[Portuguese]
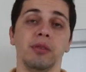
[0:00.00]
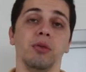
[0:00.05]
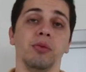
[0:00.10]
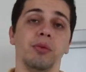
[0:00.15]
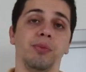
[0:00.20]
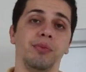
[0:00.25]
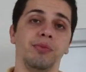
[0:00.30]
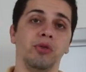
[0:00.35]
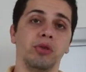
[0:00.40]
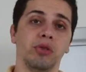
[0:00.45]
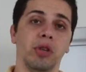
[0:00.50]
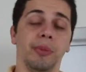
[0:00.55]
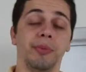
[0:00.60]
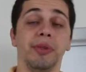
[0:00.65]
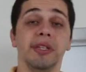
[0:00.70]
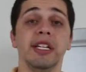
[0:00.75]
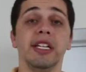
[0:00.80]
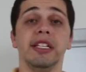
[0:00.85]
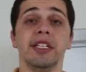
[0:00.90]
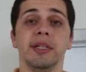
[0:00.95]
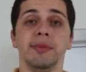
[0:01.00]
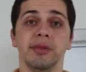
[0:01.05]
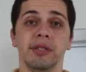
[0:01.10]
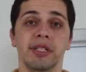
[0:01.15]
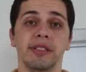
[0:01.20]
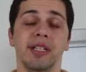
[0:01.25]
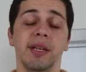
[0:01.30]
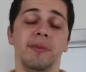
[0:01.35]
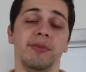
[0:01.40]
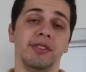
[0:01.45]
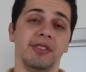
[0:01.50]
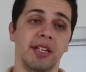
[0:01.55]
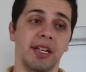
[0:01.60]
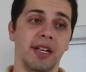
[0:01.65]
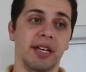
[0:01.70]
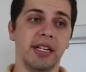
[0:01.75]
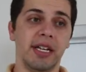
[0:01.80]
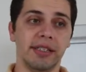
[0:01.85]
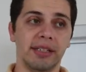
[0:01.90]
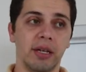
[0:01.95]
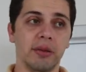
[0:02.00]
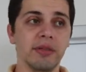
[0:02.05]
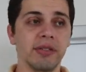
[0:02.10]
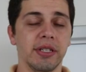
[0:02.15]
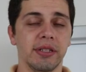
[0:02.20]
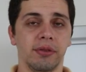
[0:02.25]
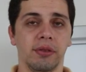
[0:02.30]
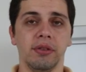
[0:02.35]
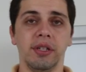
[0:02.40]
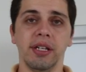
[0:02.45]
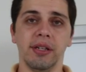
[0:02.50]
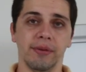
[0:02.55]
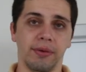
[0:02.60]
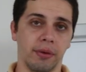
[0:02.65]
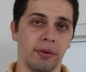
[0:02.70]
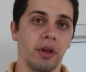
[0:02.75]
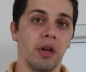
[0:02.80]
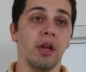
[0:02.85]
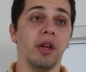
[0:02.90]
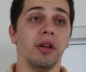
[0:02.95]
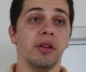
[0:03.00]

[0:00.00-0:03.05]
No, no top leader, por exemplo, você ganha até o sexto nível.